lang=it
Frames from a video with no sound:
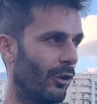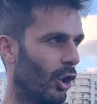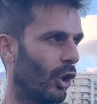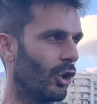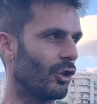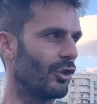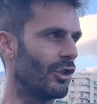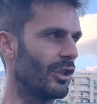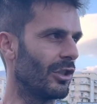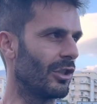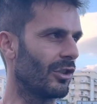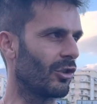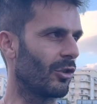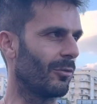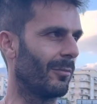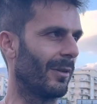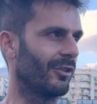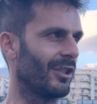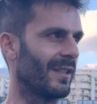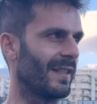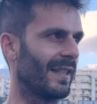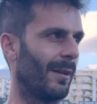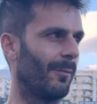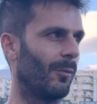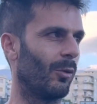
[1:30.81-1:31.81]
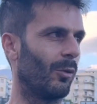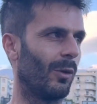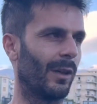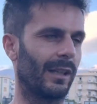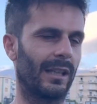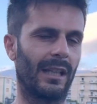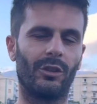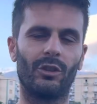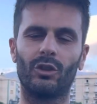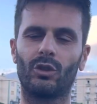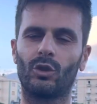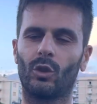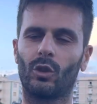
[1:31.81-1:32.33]
oggi, insomma ci stiamo
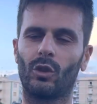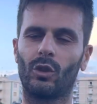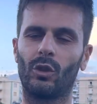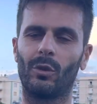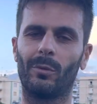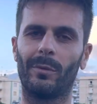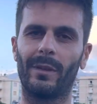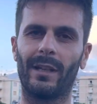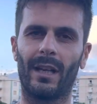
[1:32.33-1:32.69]
guardando intorno per,